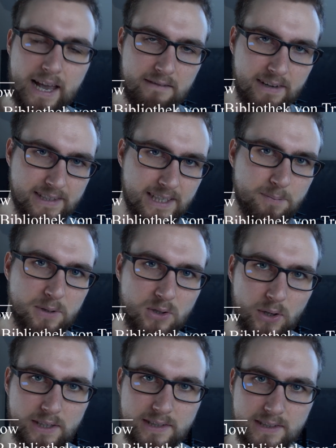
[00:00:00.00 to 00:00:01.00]
Was das
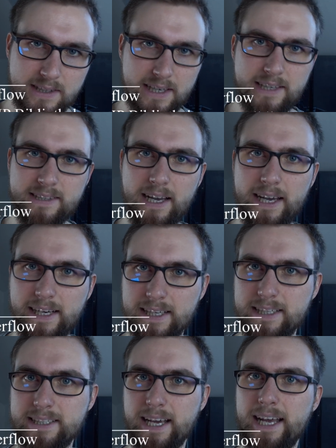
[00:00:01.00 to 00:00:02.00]
bedeutet, ist
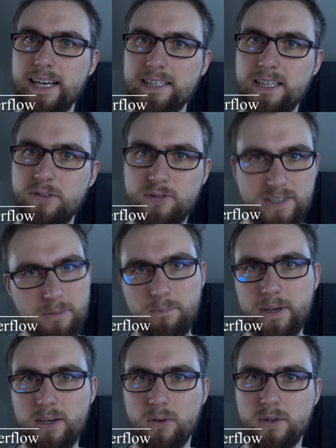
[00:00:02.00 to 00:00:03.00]
eigentlich relativ
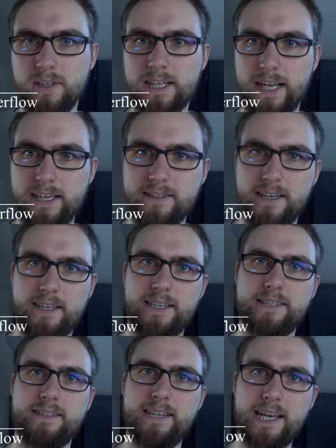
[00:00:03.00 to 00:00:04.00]
simpel und
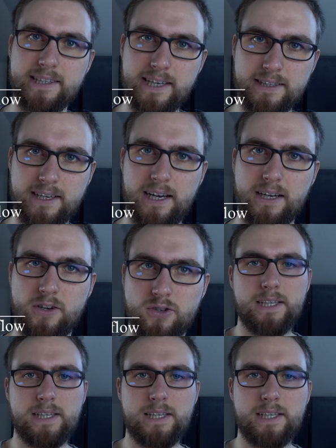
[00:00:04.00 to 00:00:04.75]
gleichzeitig sehr, sehr tragisch.